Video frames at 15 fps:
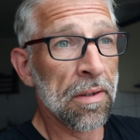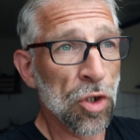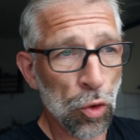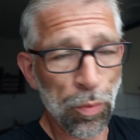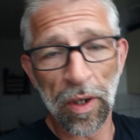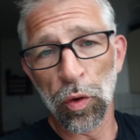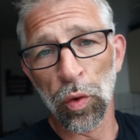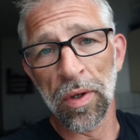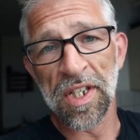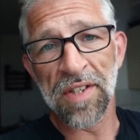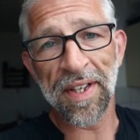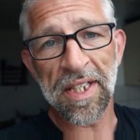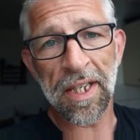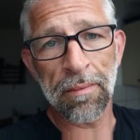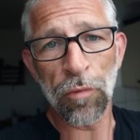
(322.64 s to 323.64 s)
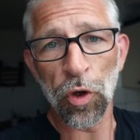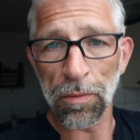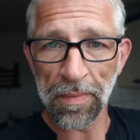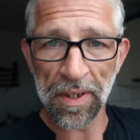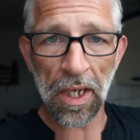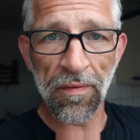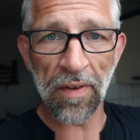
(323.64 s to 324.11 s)
Super cooles Wetter.
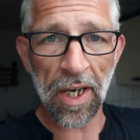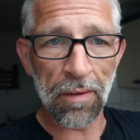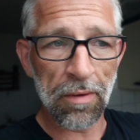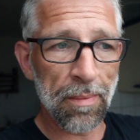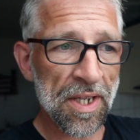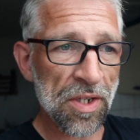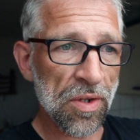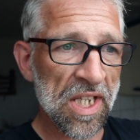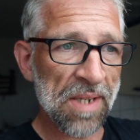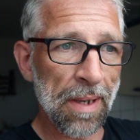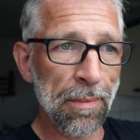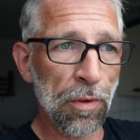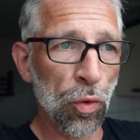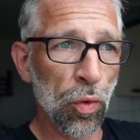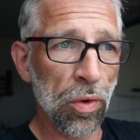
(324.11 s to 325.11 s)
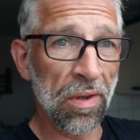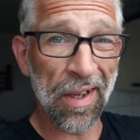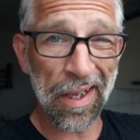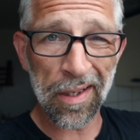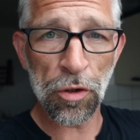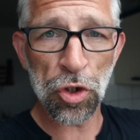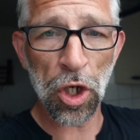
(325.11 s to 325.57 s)
Heute Mittag war aber mal so zwei Minuten
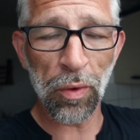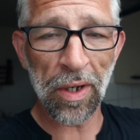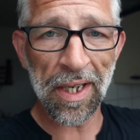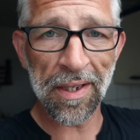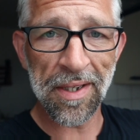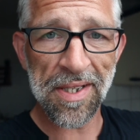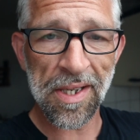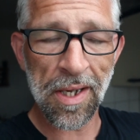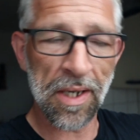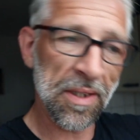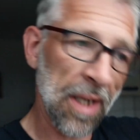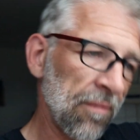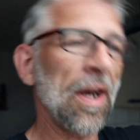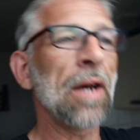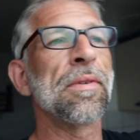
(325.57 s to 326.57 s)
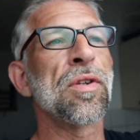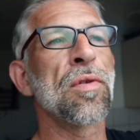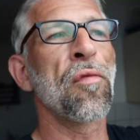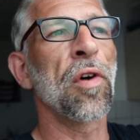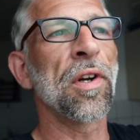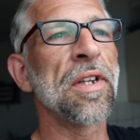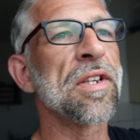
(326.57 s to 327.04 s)
Regenschauer angesagt. Dann war aber
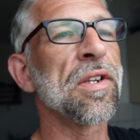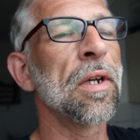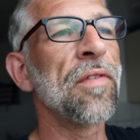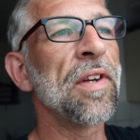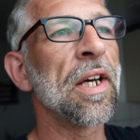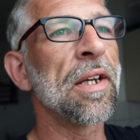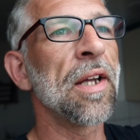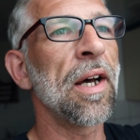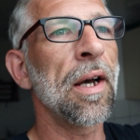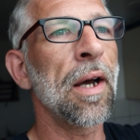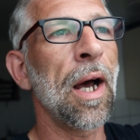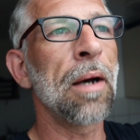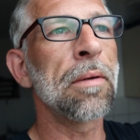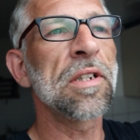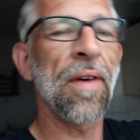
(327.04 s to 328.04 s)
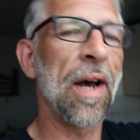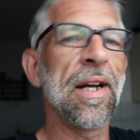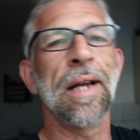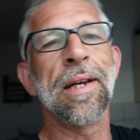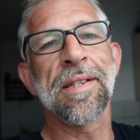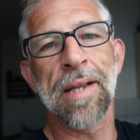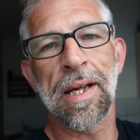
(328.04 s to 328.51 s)
sofort die Sonne wieder da, aber es war
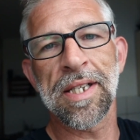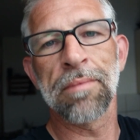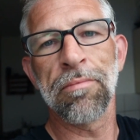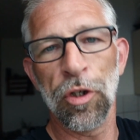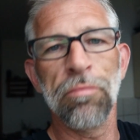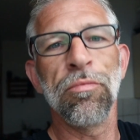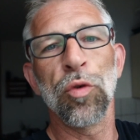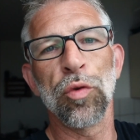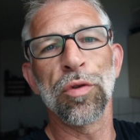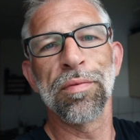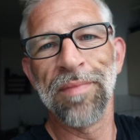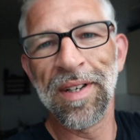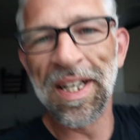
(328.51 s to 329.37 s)
halt alles nass. Ne? Gut,